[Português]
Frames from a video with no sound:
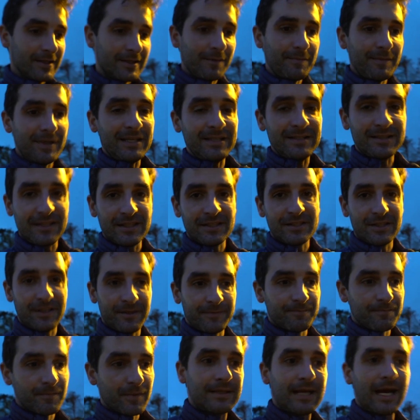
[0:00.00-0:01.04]
Também
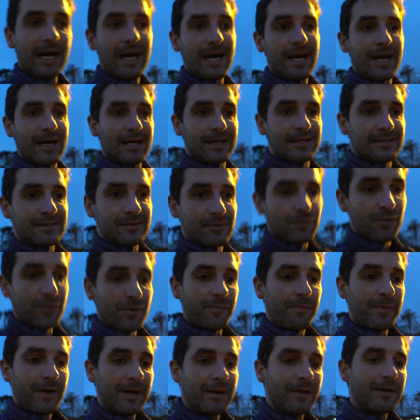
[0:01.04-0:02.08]
existe táxi,
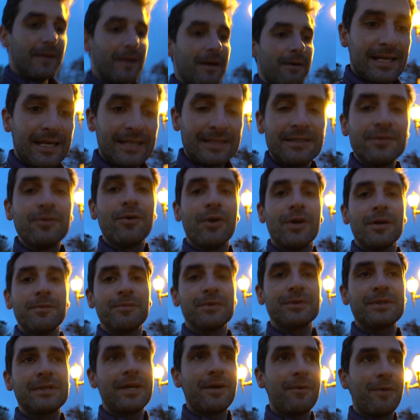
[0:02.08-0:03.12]
Uber. Esse
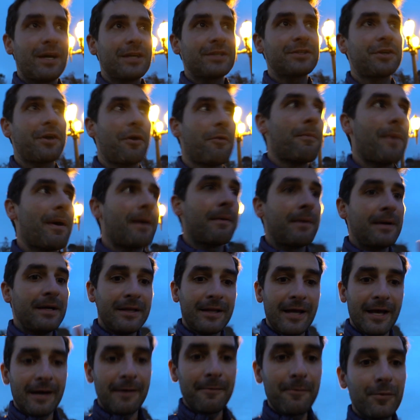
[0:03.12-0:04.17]
ônibus eu acho que é uma
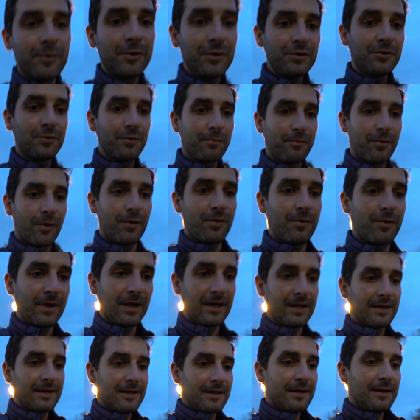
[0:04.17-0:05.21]
ideia muito
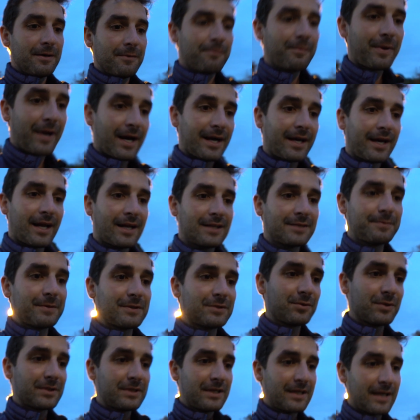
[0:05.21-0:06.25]
boa para aquelas
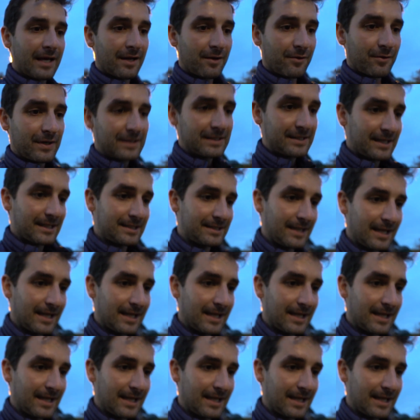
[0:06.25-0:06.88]
pessoas que querem conhecer a